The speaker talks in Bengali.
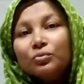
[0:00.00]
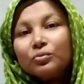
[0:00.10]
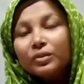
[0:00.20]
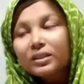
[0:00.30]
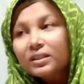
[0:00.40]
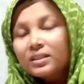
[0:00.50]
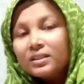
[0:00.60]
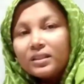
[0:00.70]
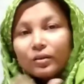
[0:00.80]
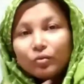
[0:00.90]
শুরু করে
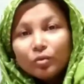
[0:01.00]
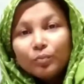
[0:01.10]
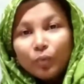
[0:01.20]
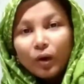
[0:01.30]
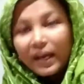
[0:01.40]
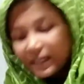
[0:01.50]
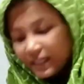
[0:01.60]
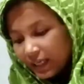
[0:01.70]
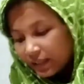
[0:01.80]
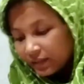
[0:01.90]
দিয়েছে এটাও তো পড়াই
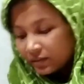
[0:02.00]
না